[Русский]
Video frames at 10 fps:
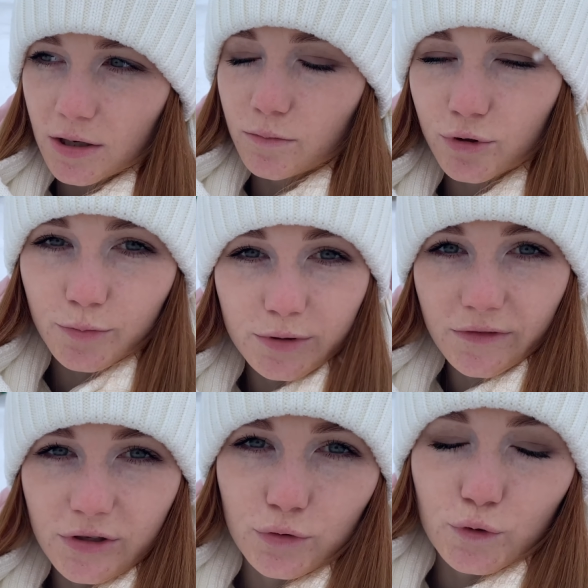Может
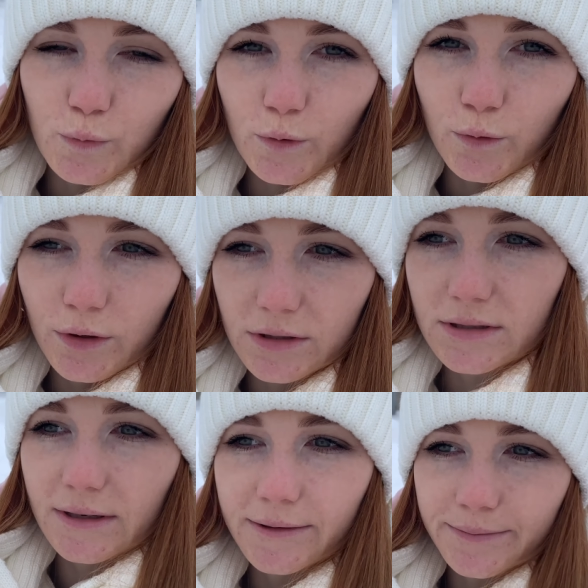быть, ветер
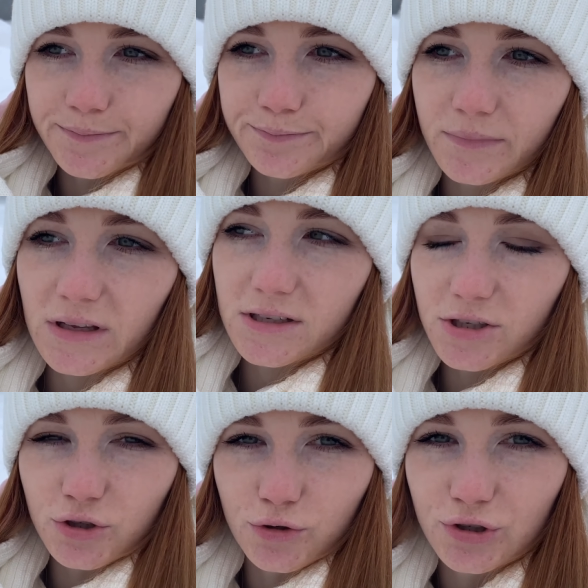успокоится. И
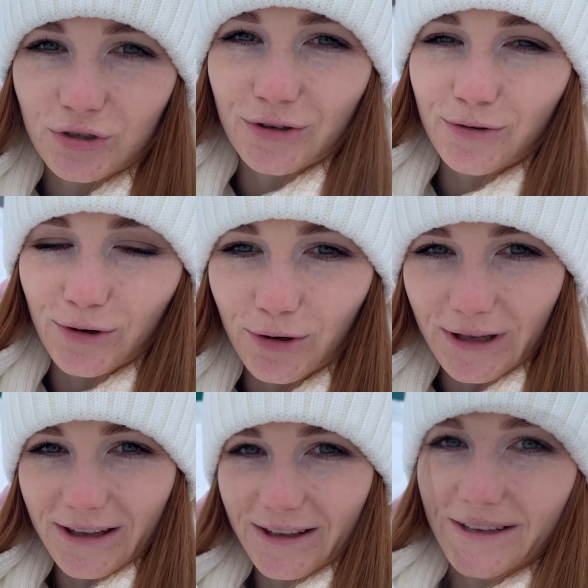снежочек такой
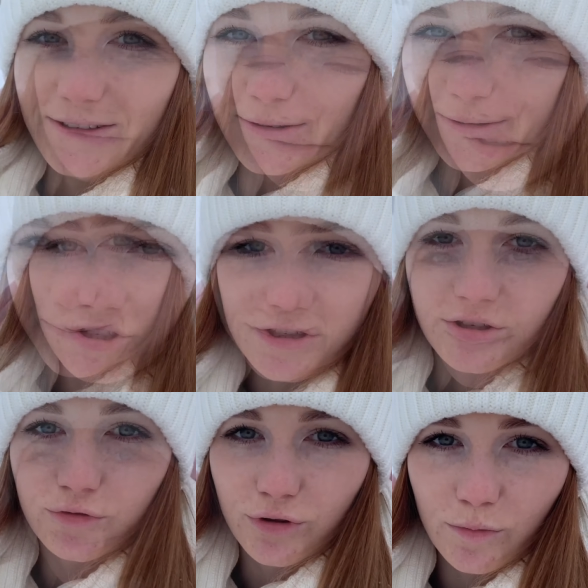легенький идет. Сейчас
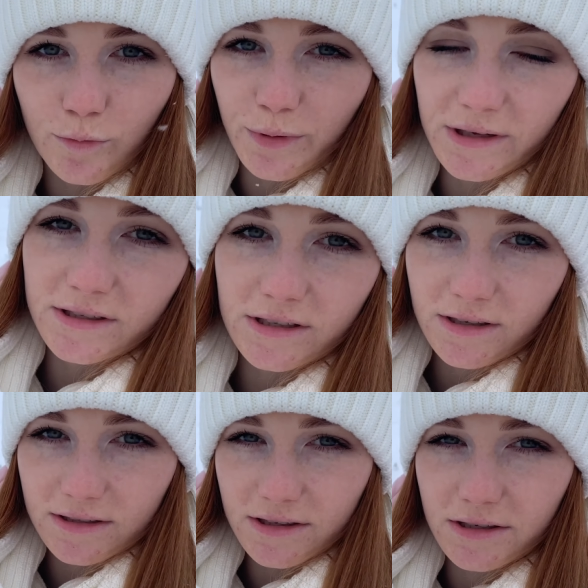хочу домой
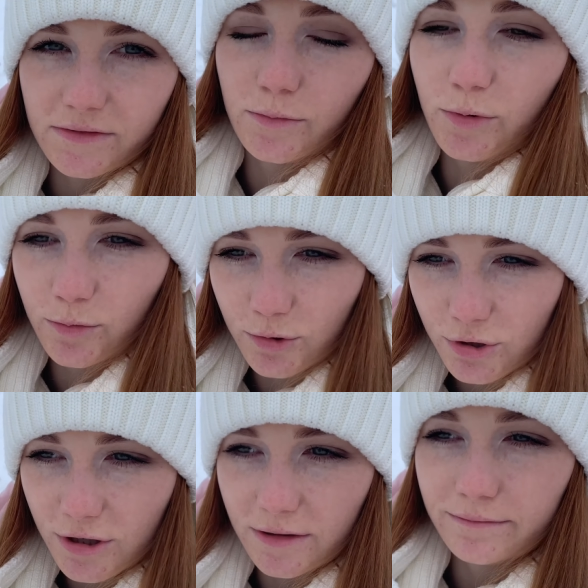прийти, отснять вам
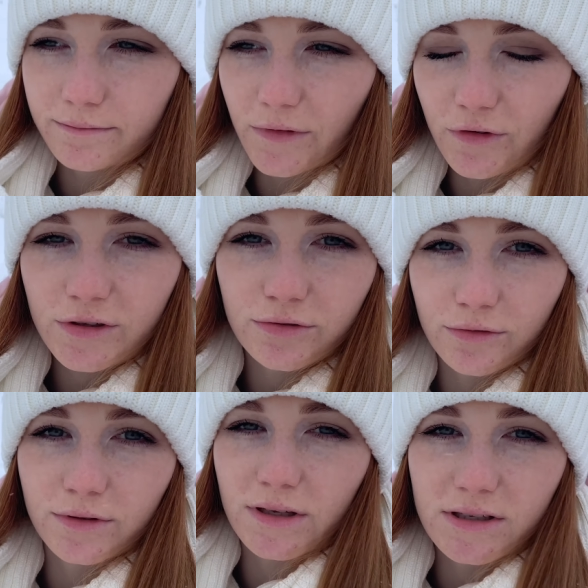немножко
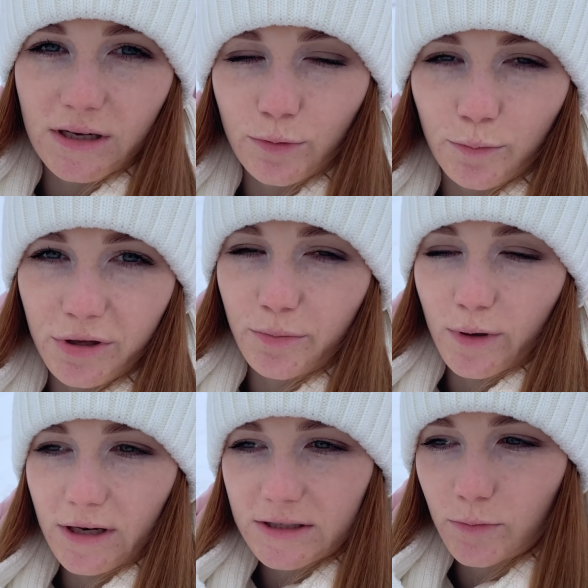видео на тему
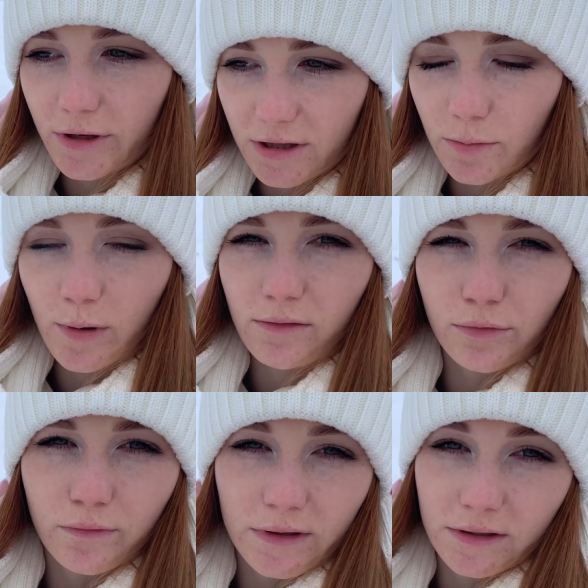минимализма. Я
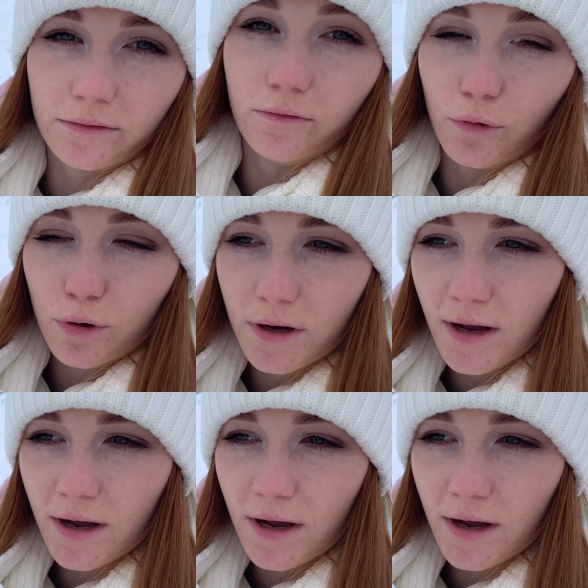добавлю в этот влог.